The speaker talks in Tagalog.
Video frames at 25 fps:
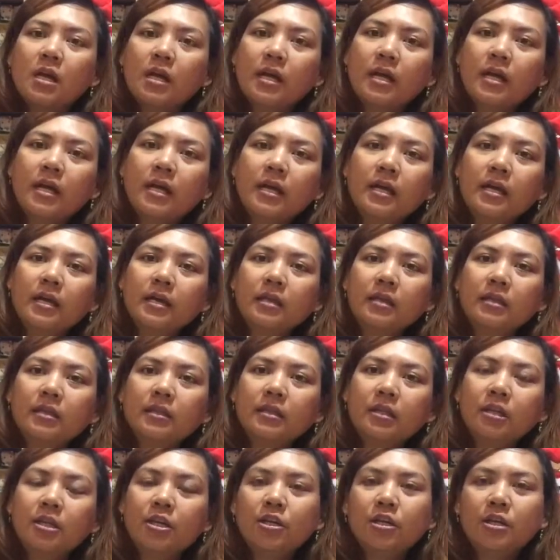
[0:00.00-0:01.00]

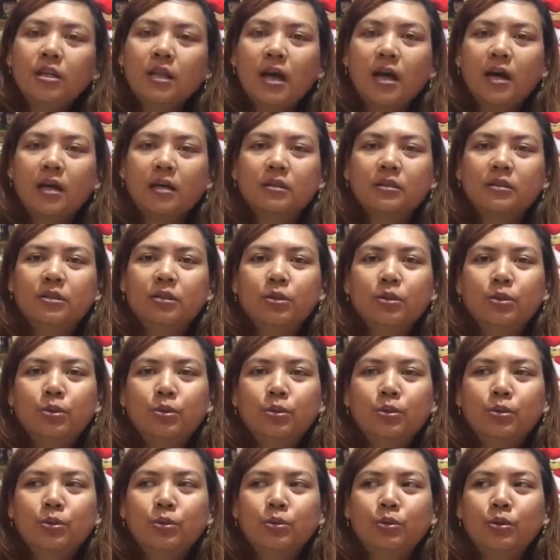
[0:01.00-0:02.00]
And, ayun lang. So,
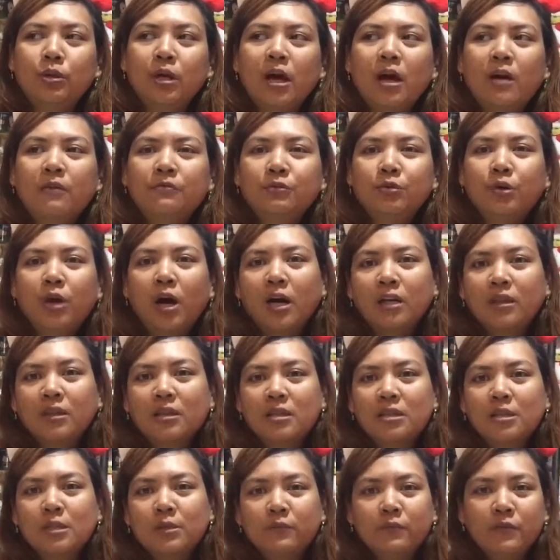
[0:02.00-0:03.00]
I have to cut
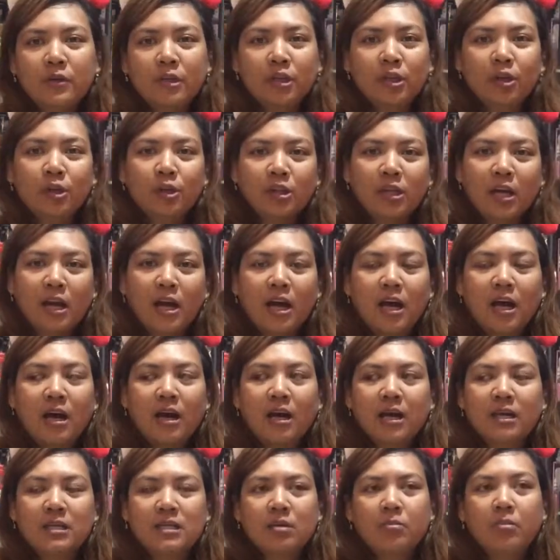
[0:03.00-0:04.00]
this video
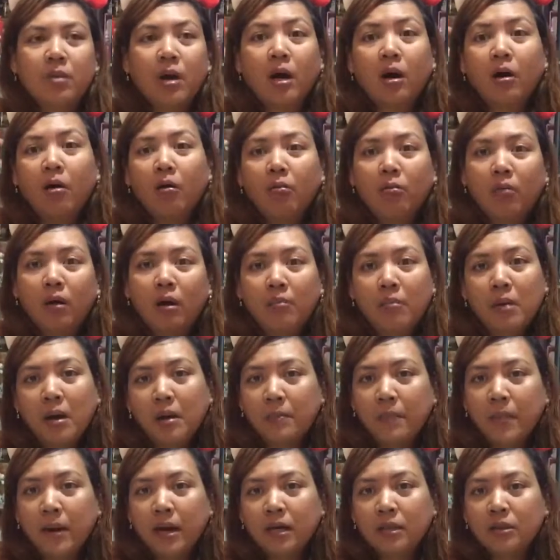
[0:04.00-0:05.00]
na kasi baka
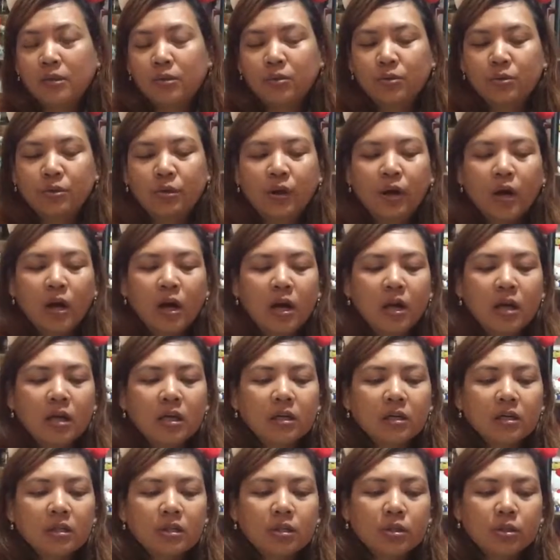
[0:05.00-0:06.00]
humaba pa, ano.
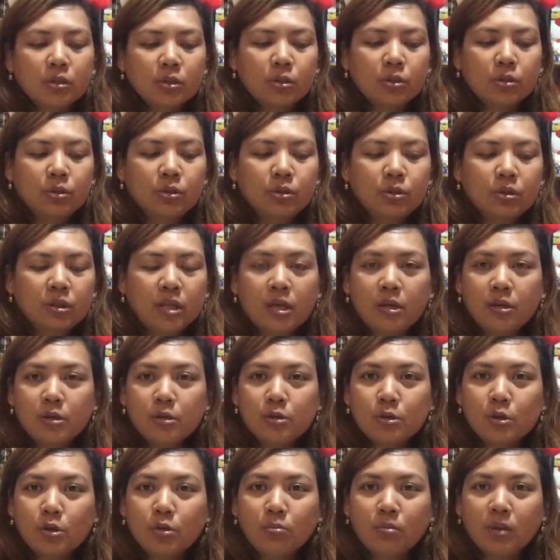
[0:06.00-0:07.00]
So, thank
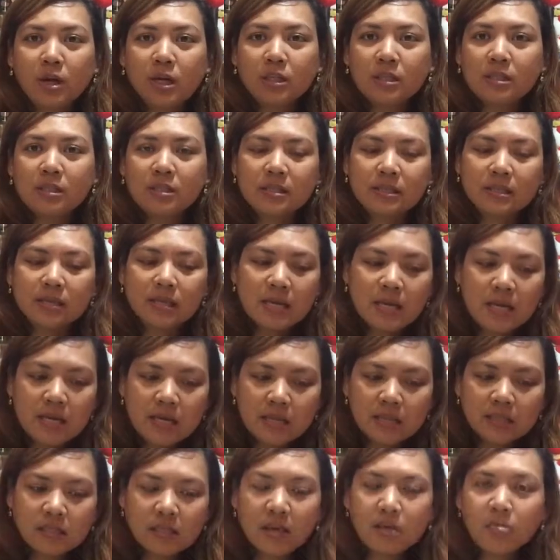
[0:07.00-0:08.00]
you so much,
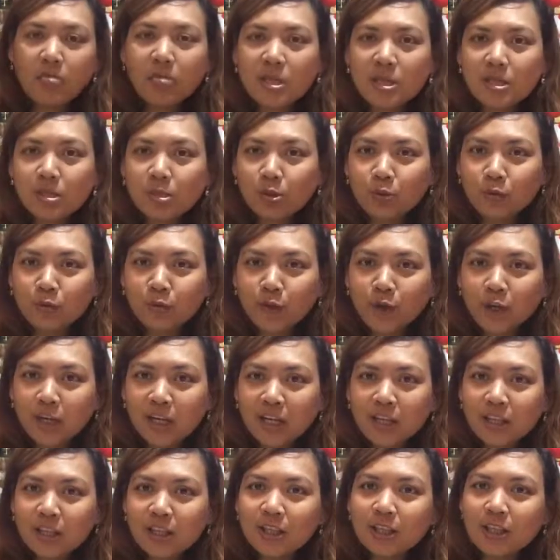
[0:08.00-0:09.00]
sis. And please don't
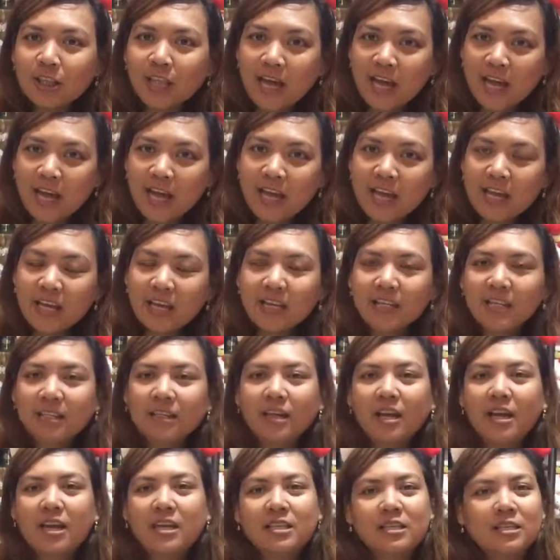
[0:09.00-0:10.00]
forget to like
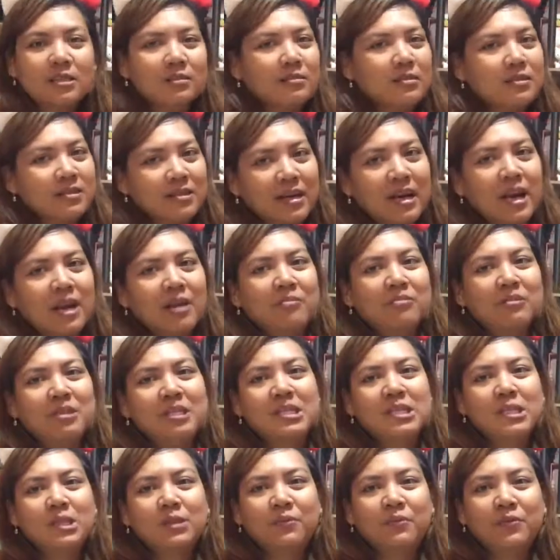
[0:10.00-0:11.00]
and subscribe
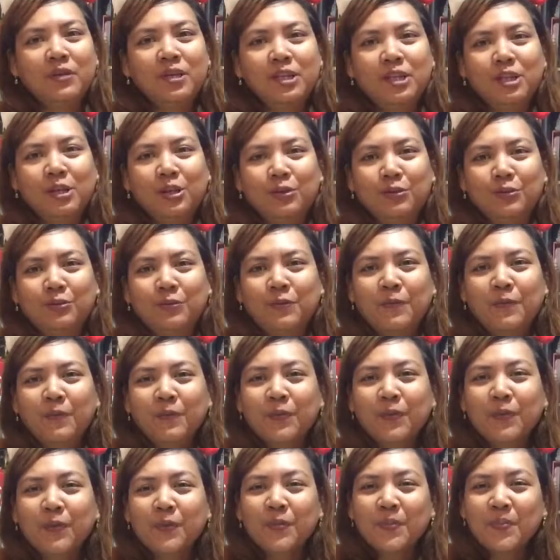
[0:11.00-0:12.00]
this video.
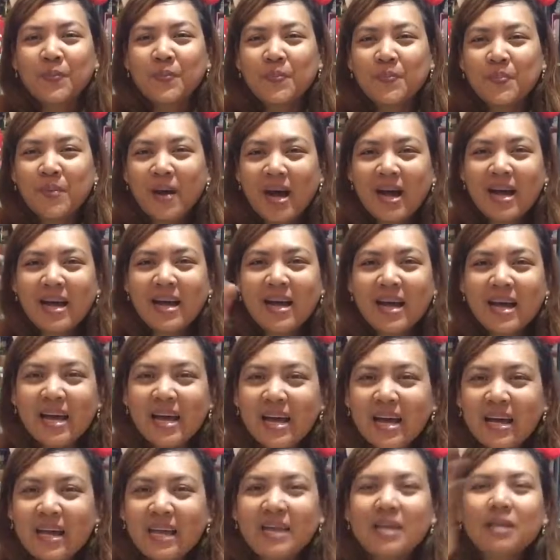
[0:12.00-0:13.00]

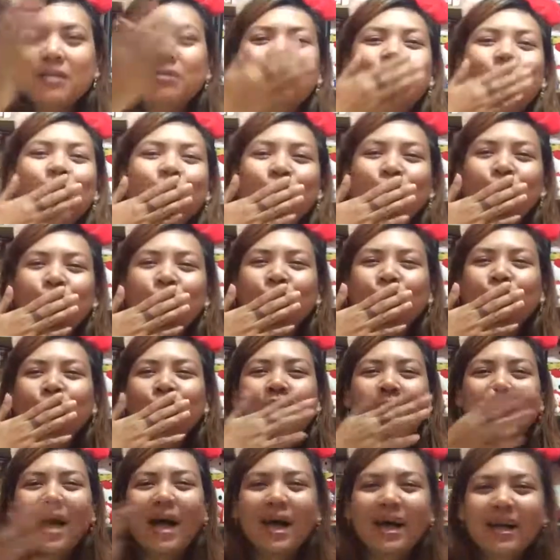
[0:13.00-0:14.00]
Bye!
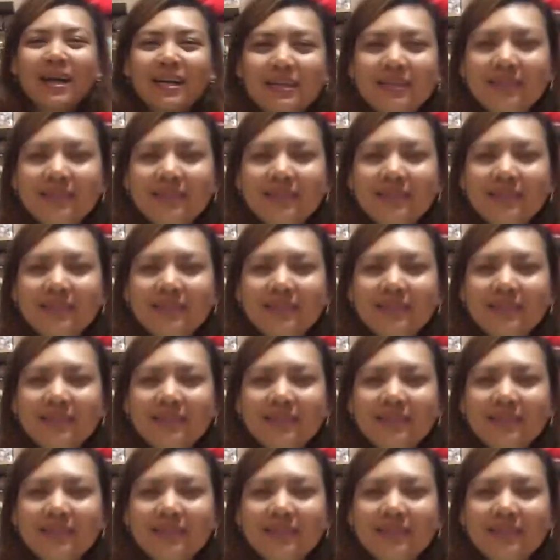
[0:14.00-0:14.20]
Mwah!